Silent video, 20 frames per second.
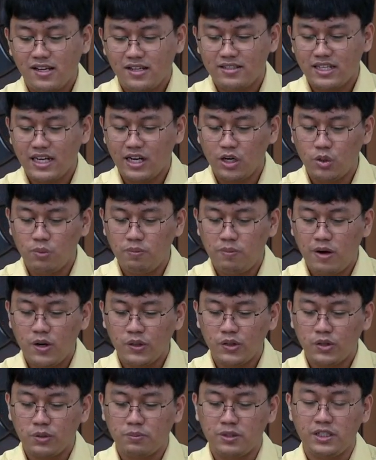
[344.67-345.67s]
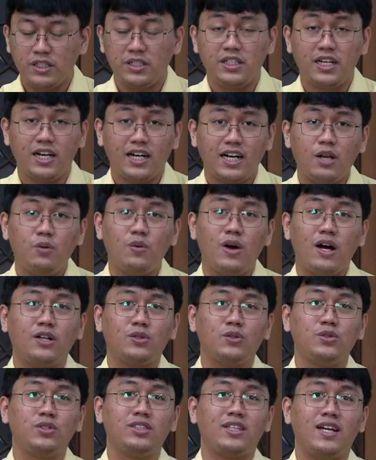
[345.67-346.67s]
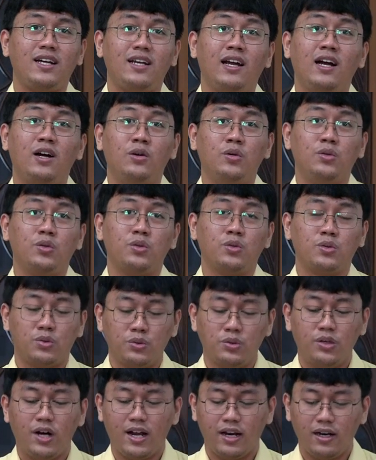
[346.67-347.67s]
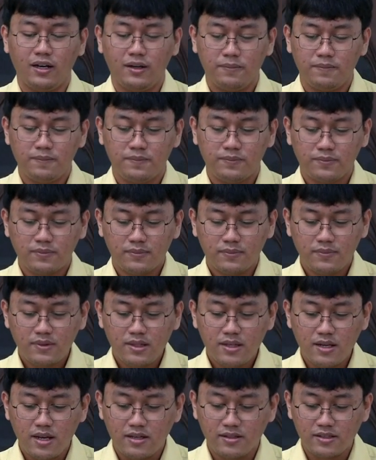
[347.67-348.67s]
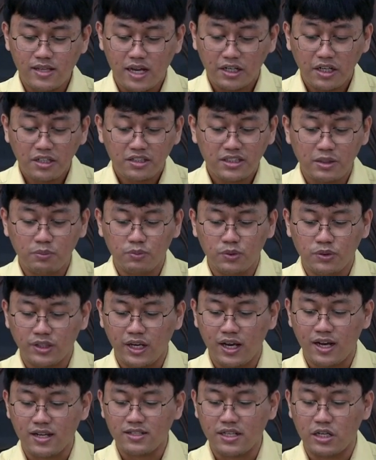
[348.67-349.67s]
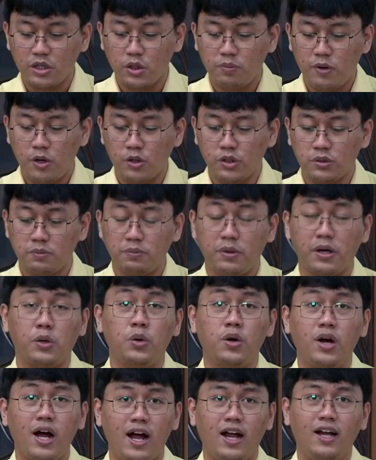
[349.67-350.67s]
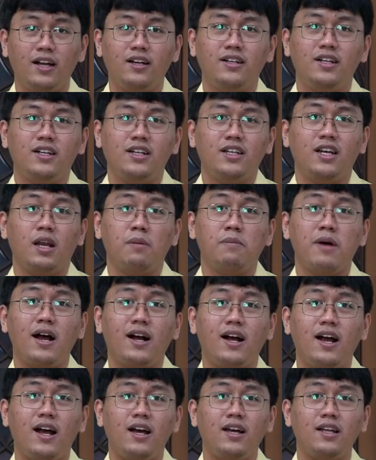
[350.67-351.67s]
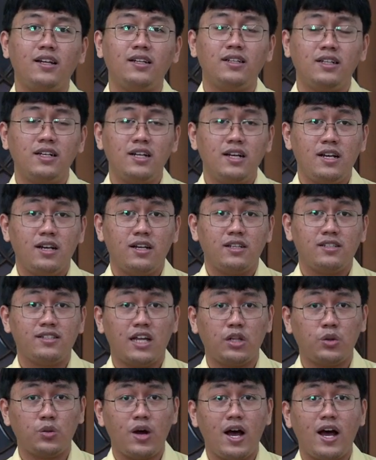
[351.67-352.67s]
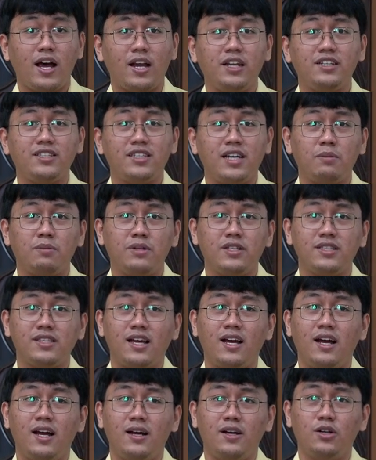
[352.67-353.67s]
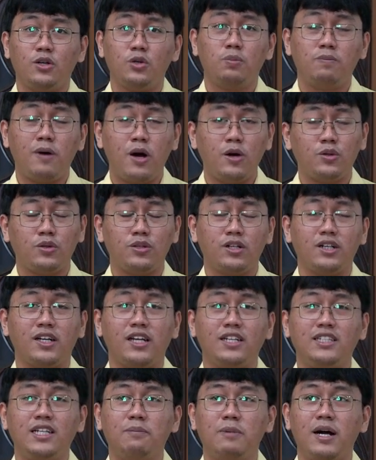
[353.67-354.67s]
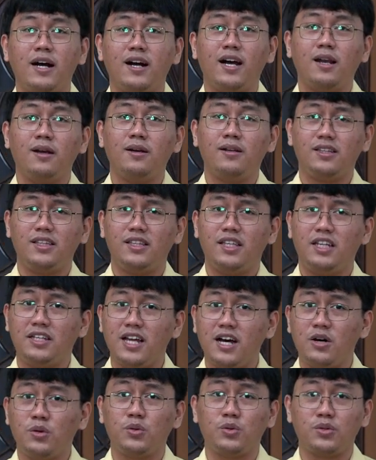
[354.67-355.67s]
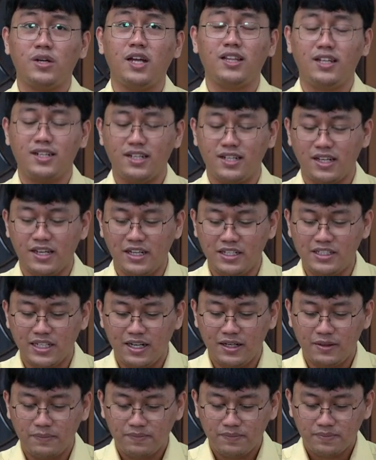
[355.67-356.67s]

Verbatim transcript: Saya lupa untuk menyediakan waktu saya untuk Tuhan. Saking sibuknya, saya lupa untuk berdoa dan bahkan satu hari saya bisa lupa untuk ke gereja, bahkan tidak untuk datang ke gereja.